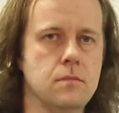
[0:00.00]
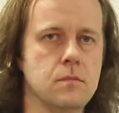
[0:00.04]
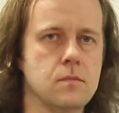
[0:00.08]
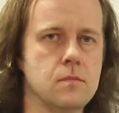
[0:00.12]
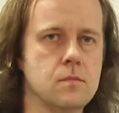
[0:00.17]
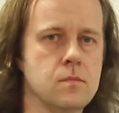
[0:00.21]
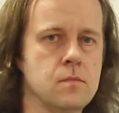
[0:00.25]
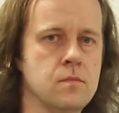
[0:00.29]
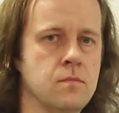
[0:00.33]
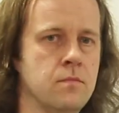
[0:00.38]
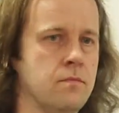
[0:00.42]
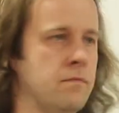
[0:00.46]

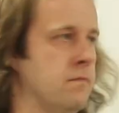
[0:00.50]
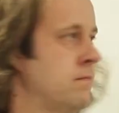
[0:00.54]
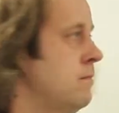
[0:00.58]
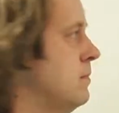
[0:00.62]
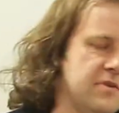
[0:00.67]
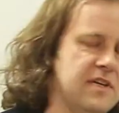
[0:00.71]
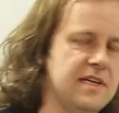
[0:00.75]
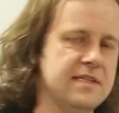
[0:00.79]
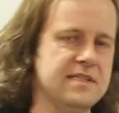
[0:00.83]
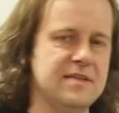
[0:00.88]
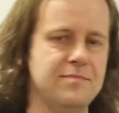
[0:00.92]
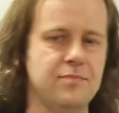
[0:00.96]
różni się od
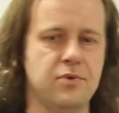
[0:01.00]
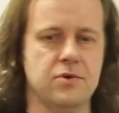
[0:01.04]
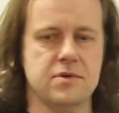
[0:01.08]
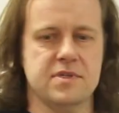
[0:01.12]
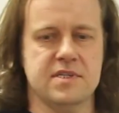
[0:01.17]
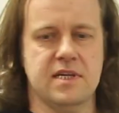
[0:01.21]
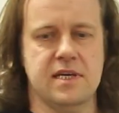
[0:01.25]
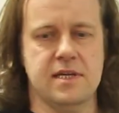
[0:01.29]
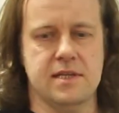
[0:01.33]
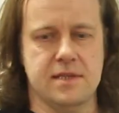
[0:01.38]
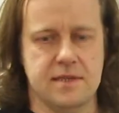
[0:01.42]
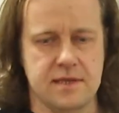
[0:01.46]
notacji
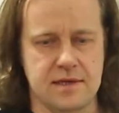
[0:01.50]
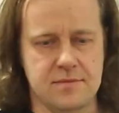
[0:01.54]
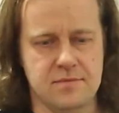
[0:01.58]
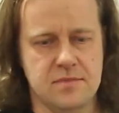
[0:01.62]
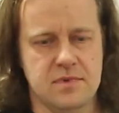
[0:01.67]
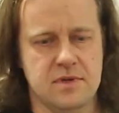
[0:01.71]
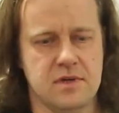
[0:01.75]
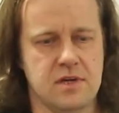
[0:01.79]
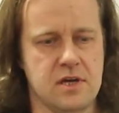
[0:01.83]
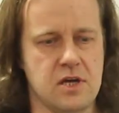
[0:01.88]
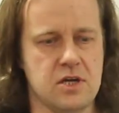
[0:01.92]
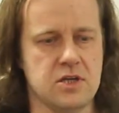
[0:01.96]
polskiej
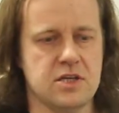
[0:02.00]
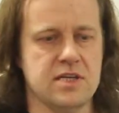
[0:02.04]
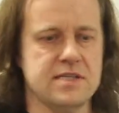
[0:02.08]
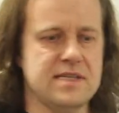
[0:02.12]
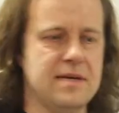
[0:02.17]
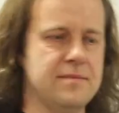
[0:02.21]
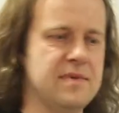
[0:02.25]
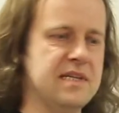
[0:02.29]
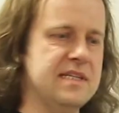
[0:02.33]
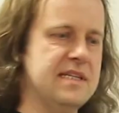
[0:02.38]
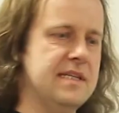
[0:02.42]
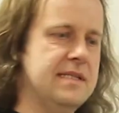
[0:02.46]
tym, że
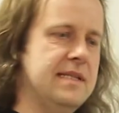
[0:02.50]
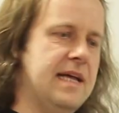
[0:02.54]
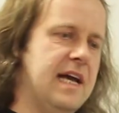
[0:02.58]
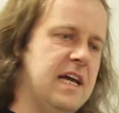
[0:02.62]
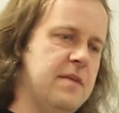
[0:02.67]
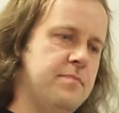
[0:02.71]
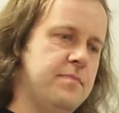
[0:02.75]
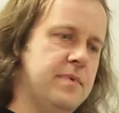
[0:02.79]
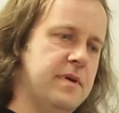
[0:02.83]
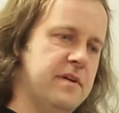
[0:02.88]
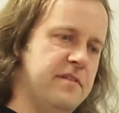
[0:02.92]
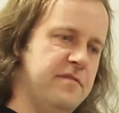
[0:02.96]
zamiast
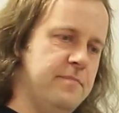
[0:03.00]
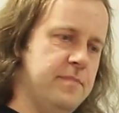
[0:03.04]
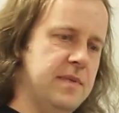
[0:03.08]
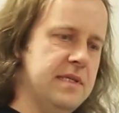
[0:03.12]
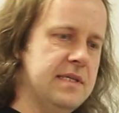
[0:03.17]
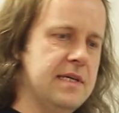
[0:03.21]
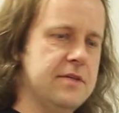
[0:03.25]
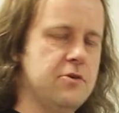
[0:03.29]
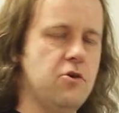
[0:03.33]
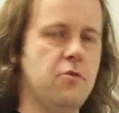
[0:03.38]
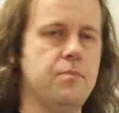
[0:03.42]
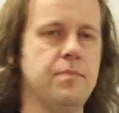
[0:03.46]
najpierw
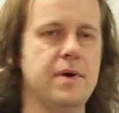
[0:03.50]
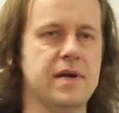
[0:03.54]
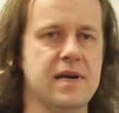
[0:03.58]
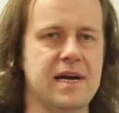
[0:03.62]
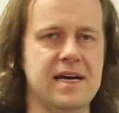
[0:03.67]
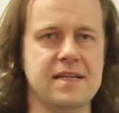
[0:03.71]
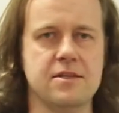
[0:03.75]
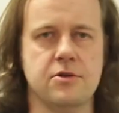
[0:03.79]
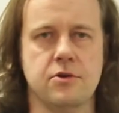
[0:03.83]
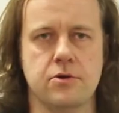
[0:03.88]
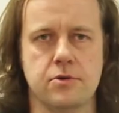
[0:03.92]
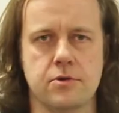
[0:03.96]
pisać
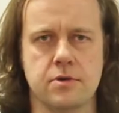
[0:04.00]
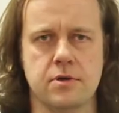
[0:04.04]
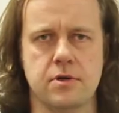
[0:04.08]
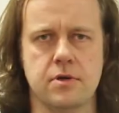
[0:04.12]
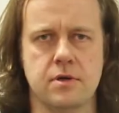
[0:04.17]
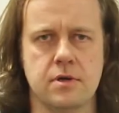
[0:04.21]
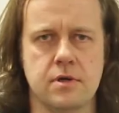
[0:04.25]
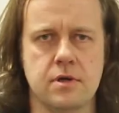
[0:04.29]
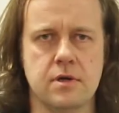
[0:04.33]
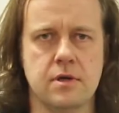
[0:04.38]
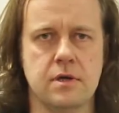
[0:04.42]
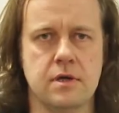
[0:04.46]
operator,
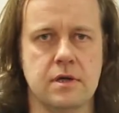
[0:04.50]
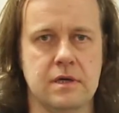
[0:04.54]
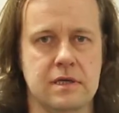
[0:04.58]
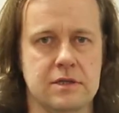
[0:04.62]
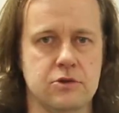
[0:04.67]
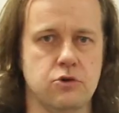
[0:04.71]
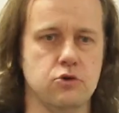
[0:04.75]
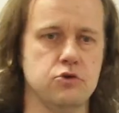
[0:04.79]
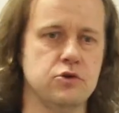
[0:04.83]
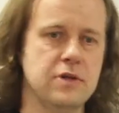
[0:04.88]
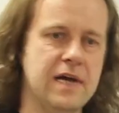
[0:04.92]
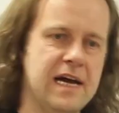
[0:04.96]

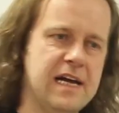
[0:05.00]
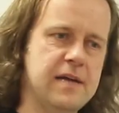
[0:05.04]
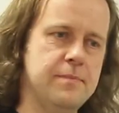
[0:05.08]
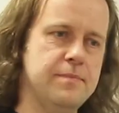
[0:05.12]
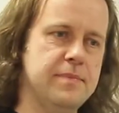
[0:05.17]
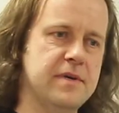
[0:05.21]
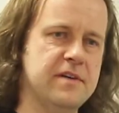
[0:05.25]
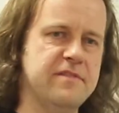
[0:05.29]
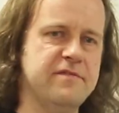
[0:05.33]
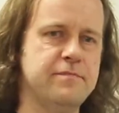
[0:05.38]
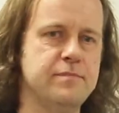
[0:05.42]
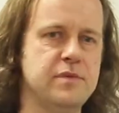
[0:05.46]
to
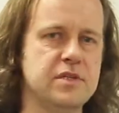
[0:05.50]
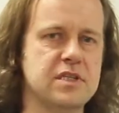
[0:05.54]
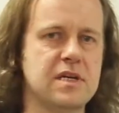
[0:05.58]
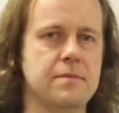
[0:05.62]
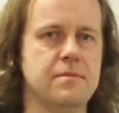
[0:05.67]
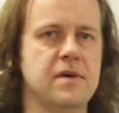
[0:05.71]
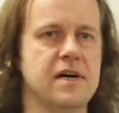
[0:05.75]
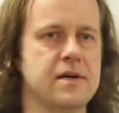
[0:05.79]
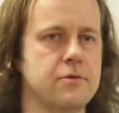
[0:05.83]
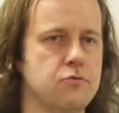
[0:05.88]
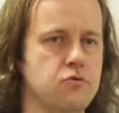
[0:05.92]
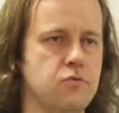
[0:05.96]
najpierw
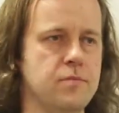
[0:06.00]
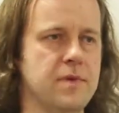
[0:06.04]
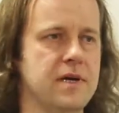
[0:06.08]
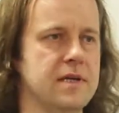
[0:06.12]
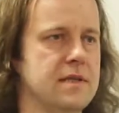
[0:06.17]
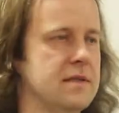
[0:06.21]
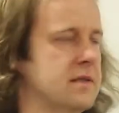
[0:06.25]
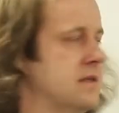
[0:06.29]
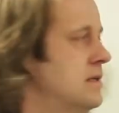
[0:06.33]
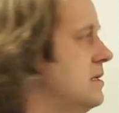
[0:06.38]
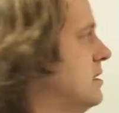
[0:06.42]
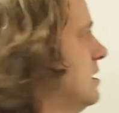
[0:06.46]
piszemy
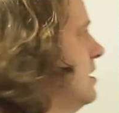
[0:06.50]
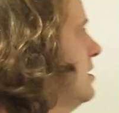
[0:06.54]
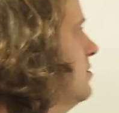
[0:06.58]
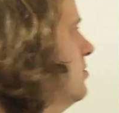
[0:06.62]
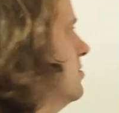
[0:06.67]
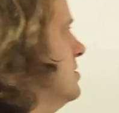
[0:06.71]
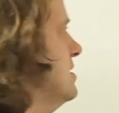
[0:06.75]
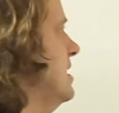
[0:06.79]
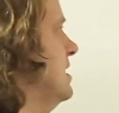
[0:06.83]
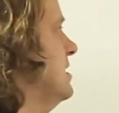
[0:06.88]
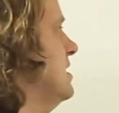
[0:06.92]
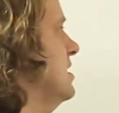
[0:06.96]
argumenty.
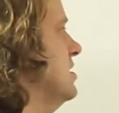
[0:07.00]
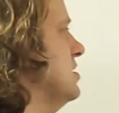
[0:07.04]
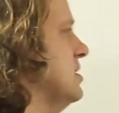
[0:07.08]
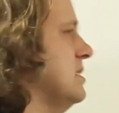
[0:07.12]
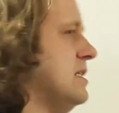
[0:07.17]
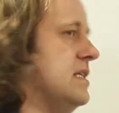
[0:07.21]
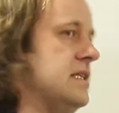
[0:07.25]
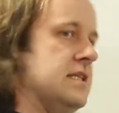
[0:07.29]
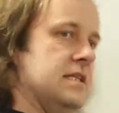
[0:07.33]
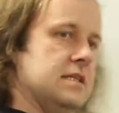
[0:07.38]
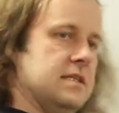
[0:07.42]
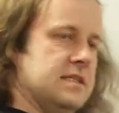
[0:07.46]
To oznacza,
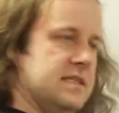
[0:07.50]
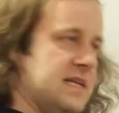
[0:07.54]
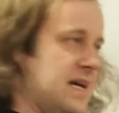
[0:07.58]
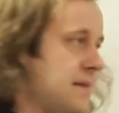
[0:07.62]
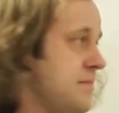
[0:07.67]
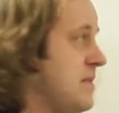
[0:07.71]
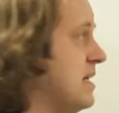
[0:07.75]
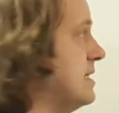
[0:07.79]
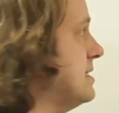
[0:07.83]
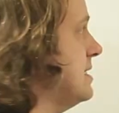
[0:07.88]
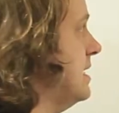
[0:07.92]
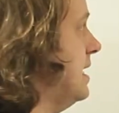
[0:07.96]
że
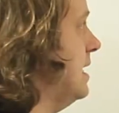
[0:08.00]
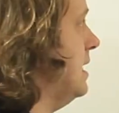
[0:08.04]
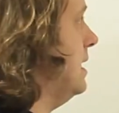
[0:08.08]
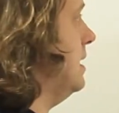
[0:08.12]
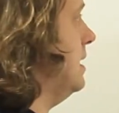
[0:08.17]
zamiast